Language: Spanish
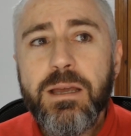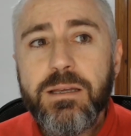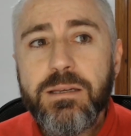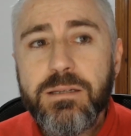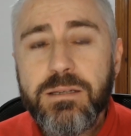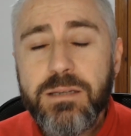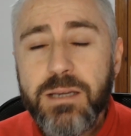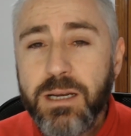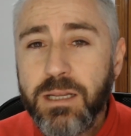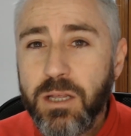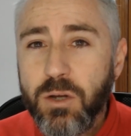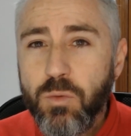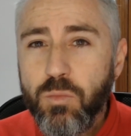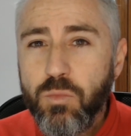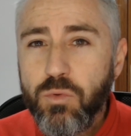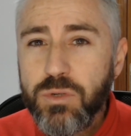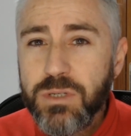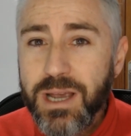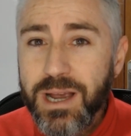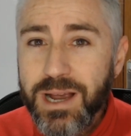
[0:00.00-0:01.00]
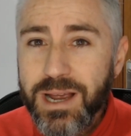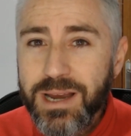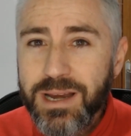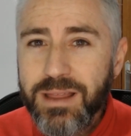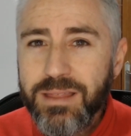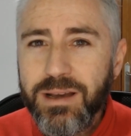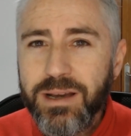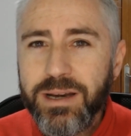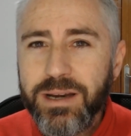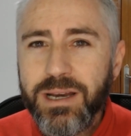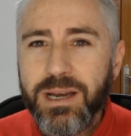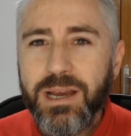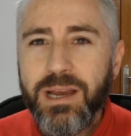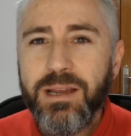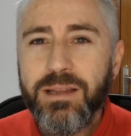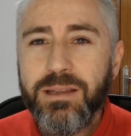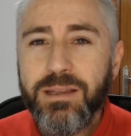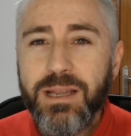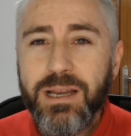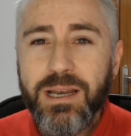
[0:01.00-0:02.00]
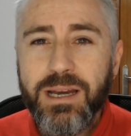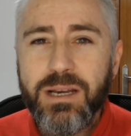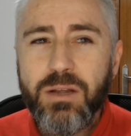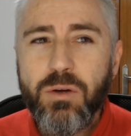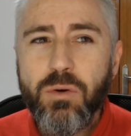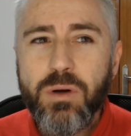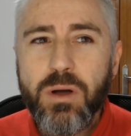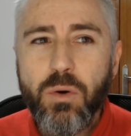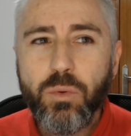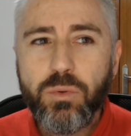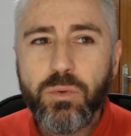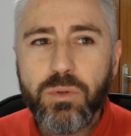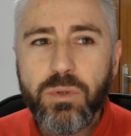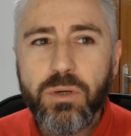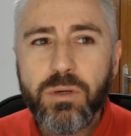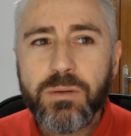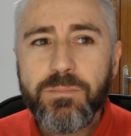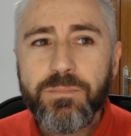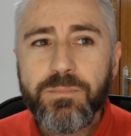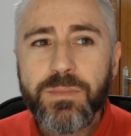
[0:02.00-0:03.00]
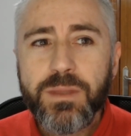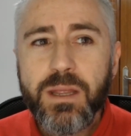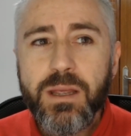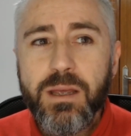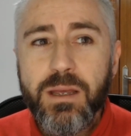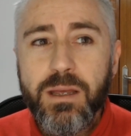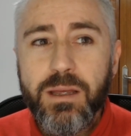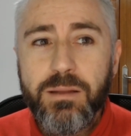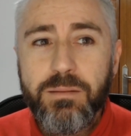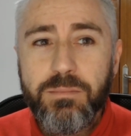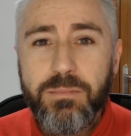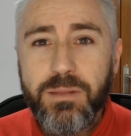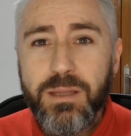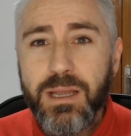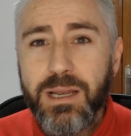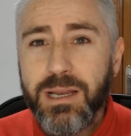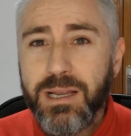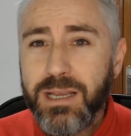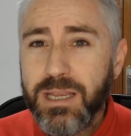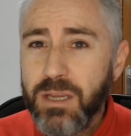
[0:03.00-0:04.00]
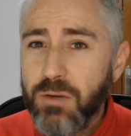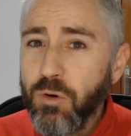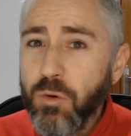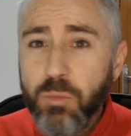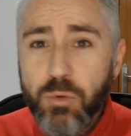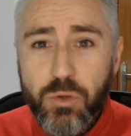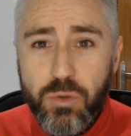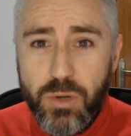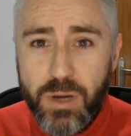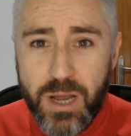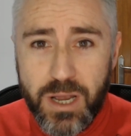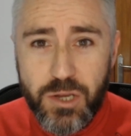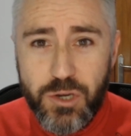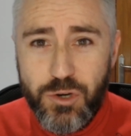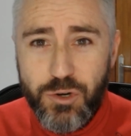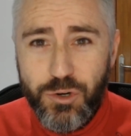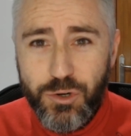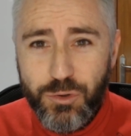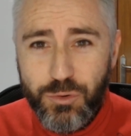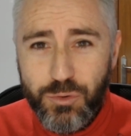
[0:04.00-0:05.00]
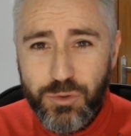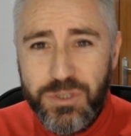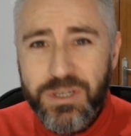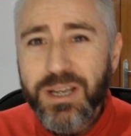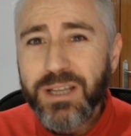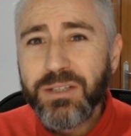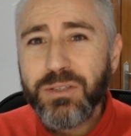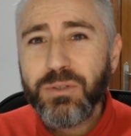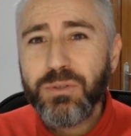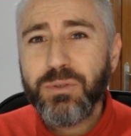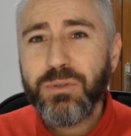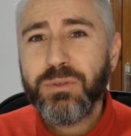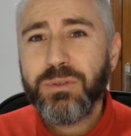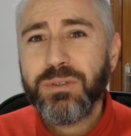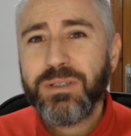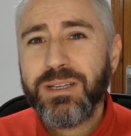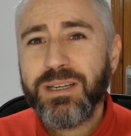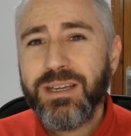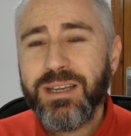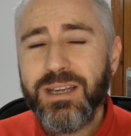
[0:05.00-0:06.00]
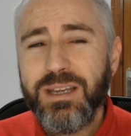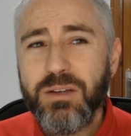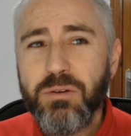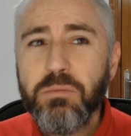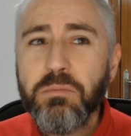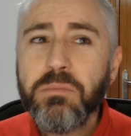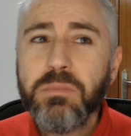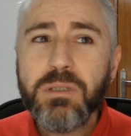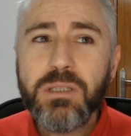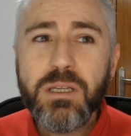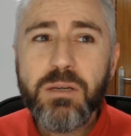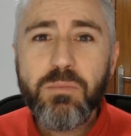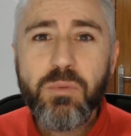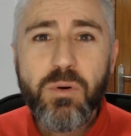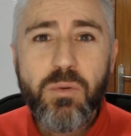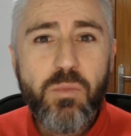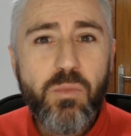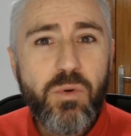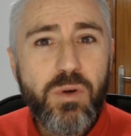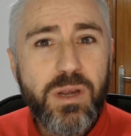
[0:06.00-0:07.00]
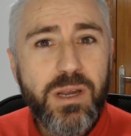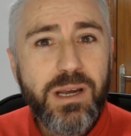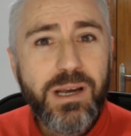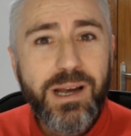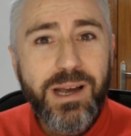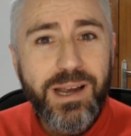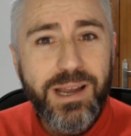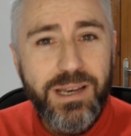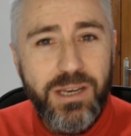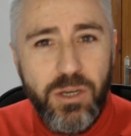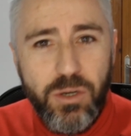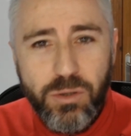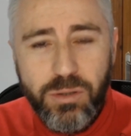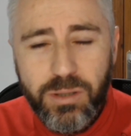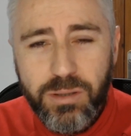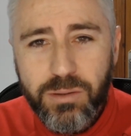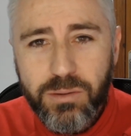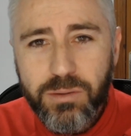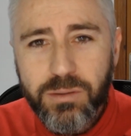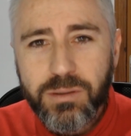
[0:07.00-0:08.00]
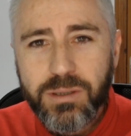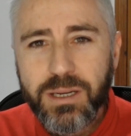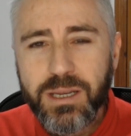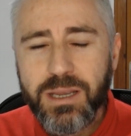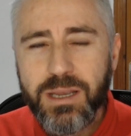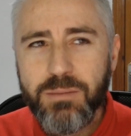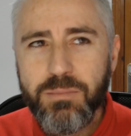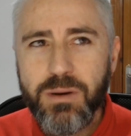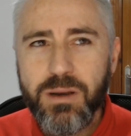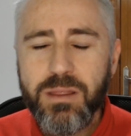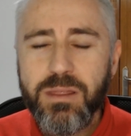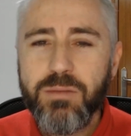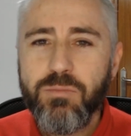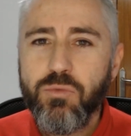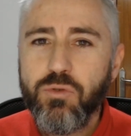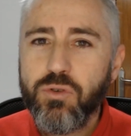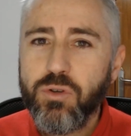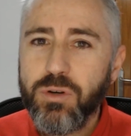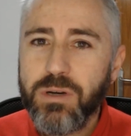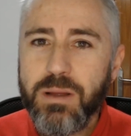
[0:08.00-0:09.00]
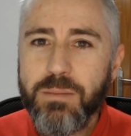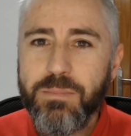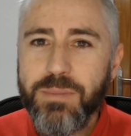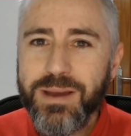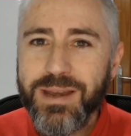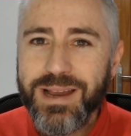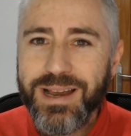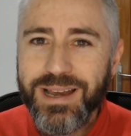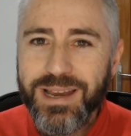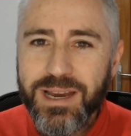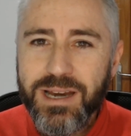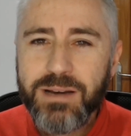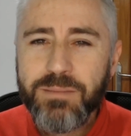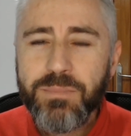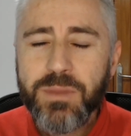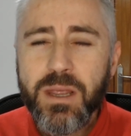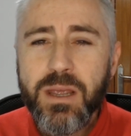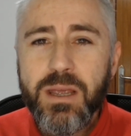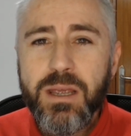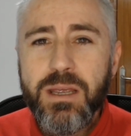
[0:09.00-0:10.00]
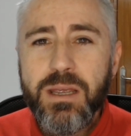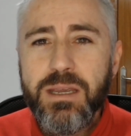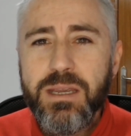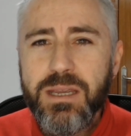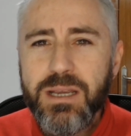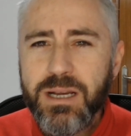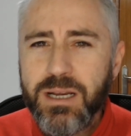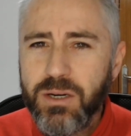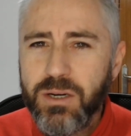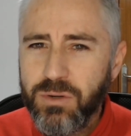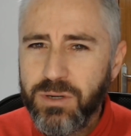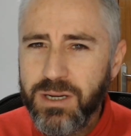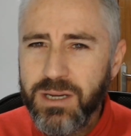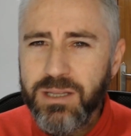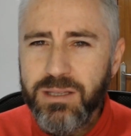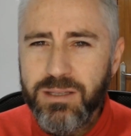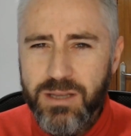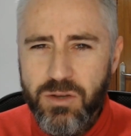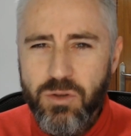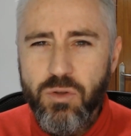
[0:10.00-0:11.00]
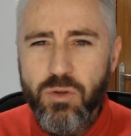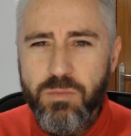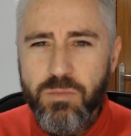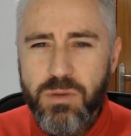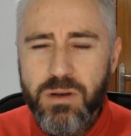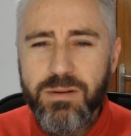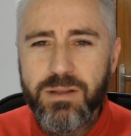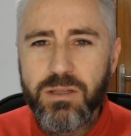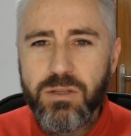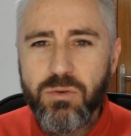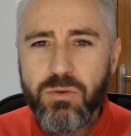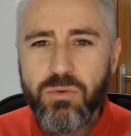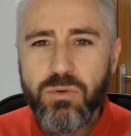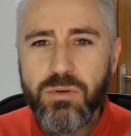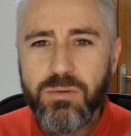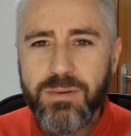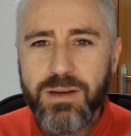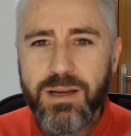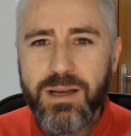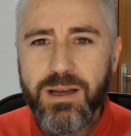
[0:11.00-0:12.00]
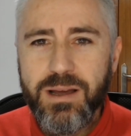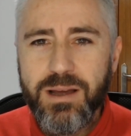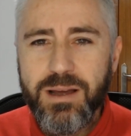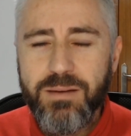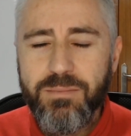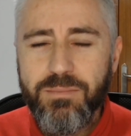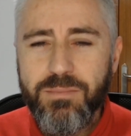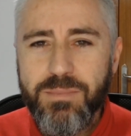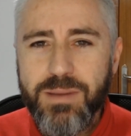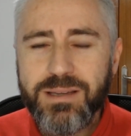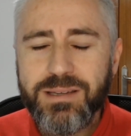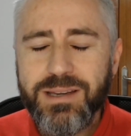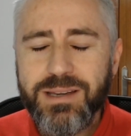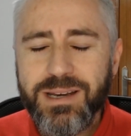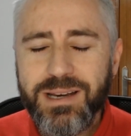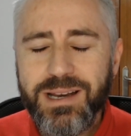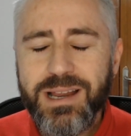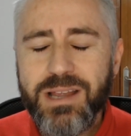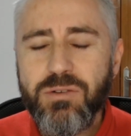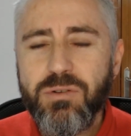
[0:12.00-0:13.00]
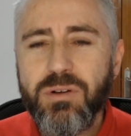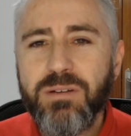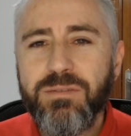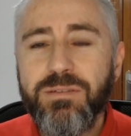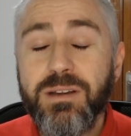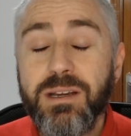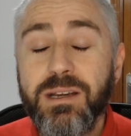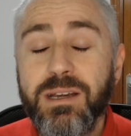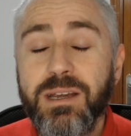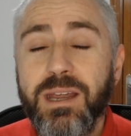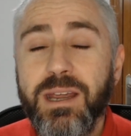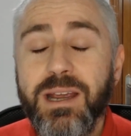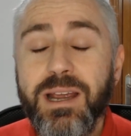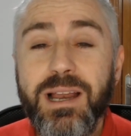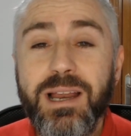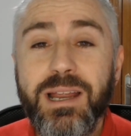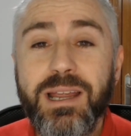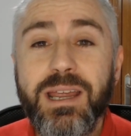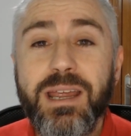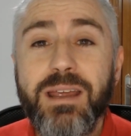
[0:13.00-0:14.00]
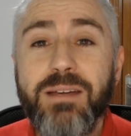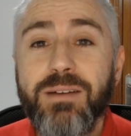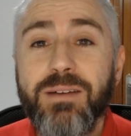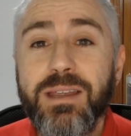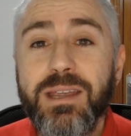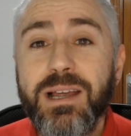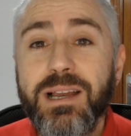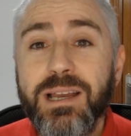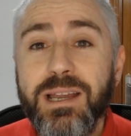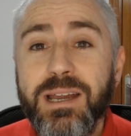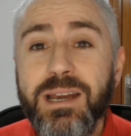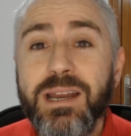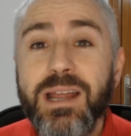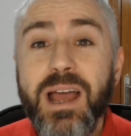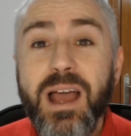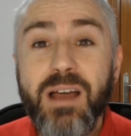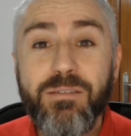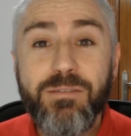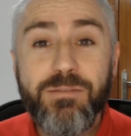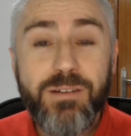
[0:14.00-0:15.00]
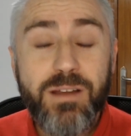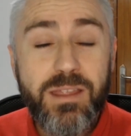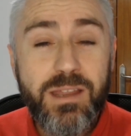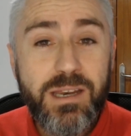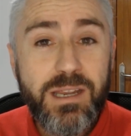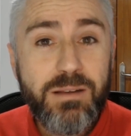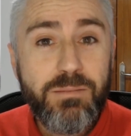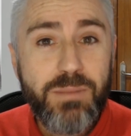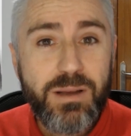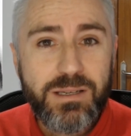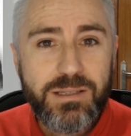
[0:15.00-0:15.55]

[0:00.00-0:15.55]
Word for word: sí que tengo muchas ganas de leer, a un autor del que llevo muchos años escuchando, que es un tipo muy ingenioso, que merece mucho la pena leer y creo que este año 2021 va, a ser el año al fin en el que vaya a leer a Frederick